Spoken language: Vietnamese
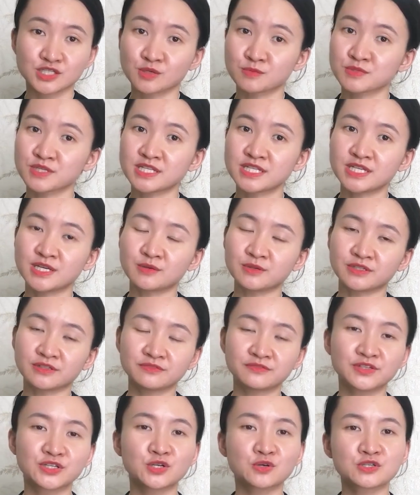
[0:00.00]
Trong rất nhiều
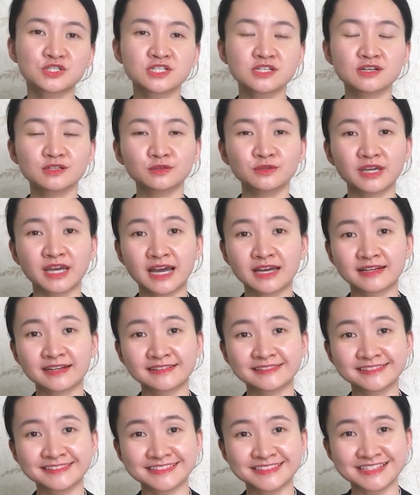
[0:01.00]
những video trước, Tuệ An
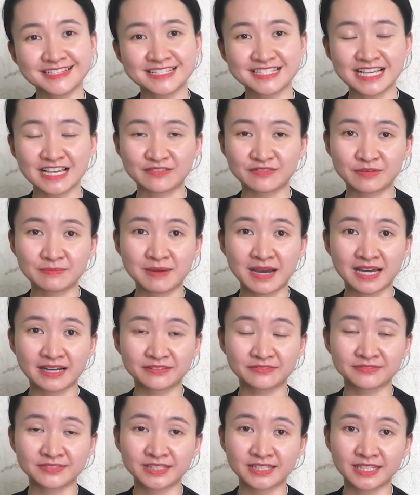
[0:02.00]
đã từng chia sẻ với
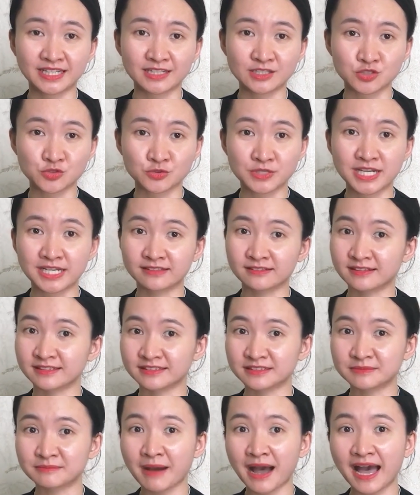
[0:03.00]
bạn về à, chủ đề
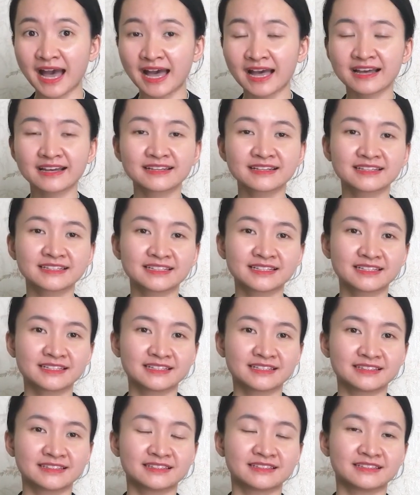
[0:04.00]
người thứ ba.
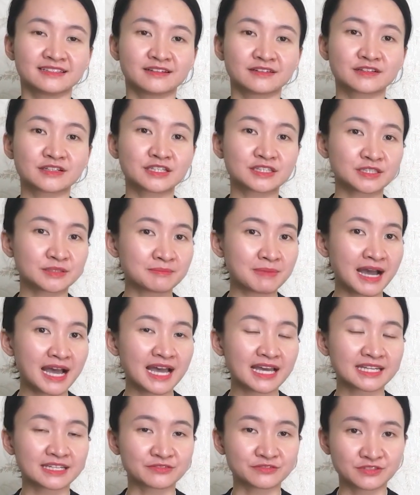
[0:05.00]
Ờ, người thứ
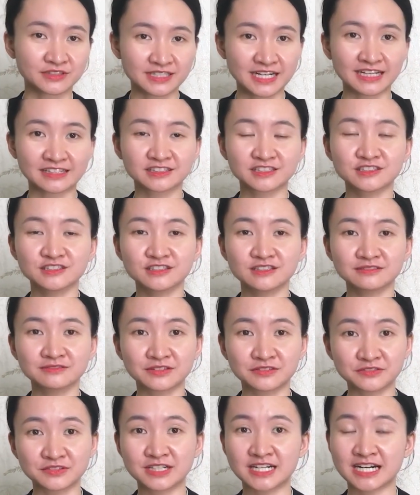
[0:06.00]
ba thì vừa đáng
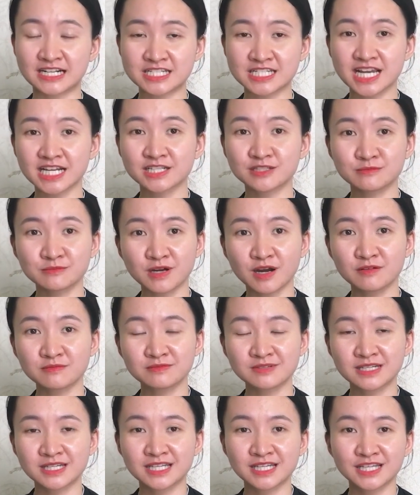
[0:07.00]
thương và vừa đáng trách đúng
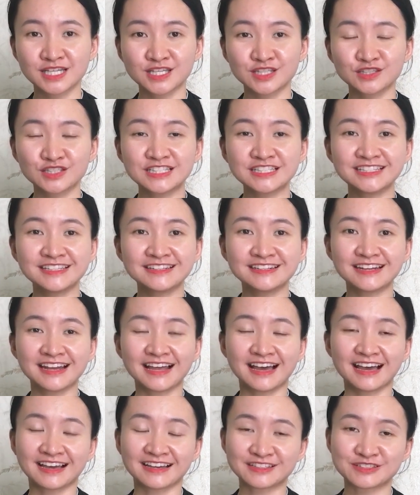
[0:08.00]
không? Tuy nhiên
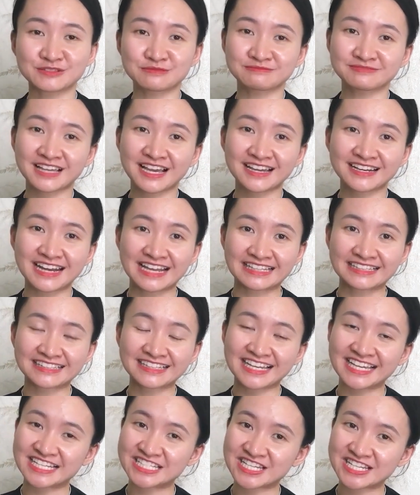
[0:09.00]
là chúng ta đánh
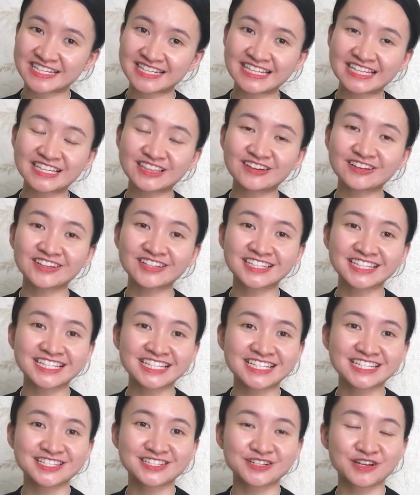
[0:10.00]
kẻ chạy đi thôi,
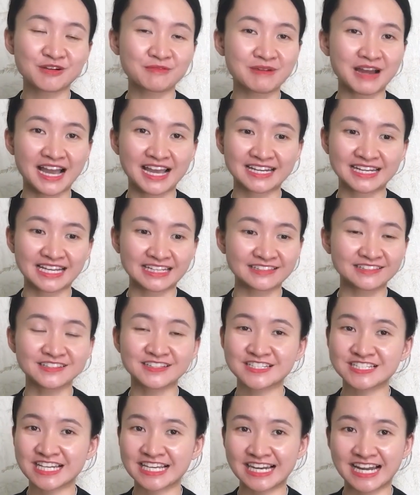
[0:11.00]
chứ không ai đánh
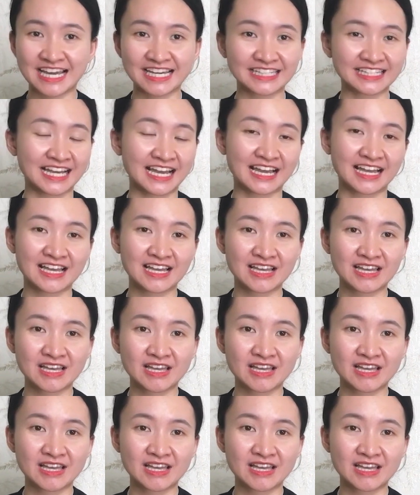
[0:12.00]
người chạy lại cả